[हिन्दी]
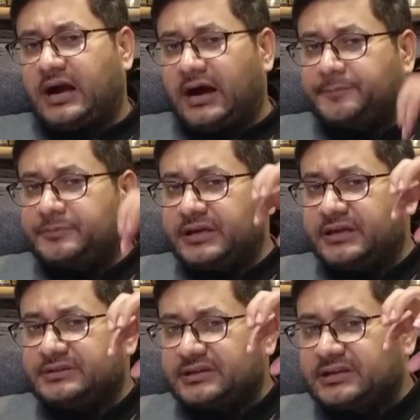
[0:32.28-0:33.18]
आपके
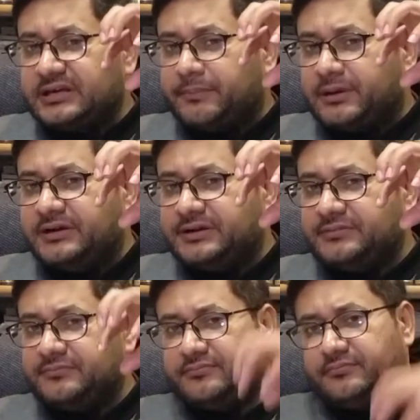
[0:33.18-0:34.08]
अंदर की
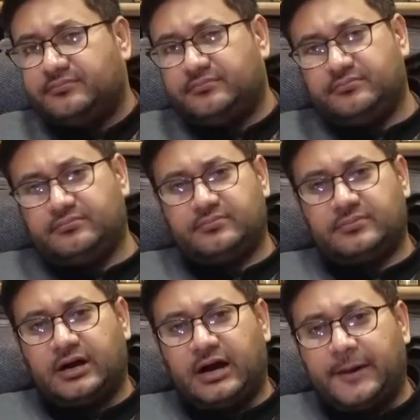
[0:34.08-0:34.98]
एबिलिटी
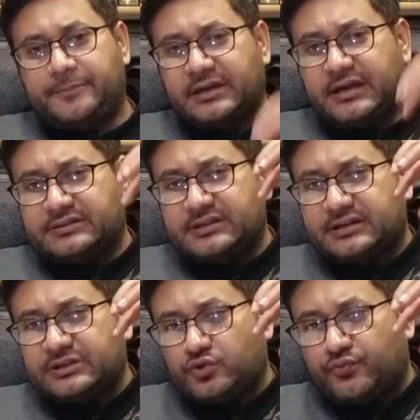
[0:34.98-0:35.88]
आपके
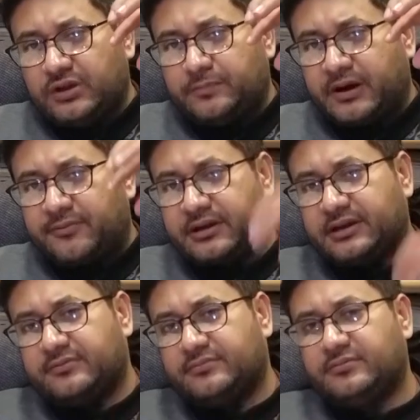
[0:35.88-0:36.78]
अंदर की जो विल पावर है